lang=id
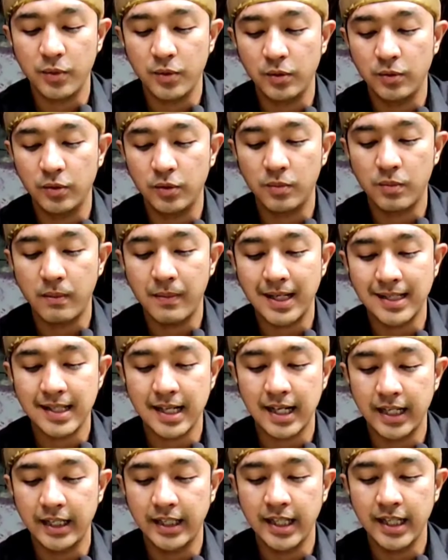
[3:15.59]
ataupun untuk
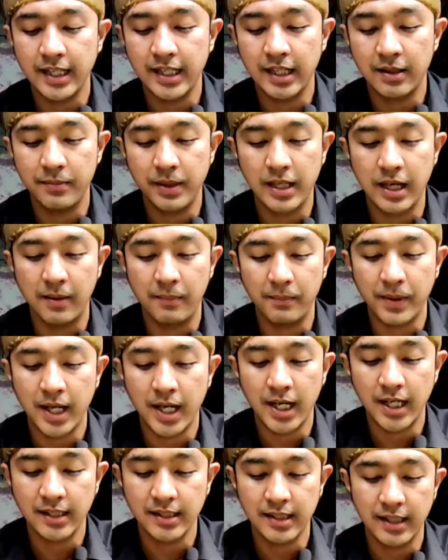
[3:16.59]
pemasangannya dia lebih
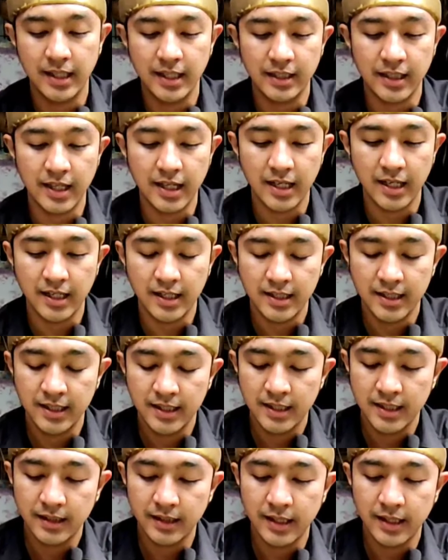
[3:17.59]
gampang. Jadi kita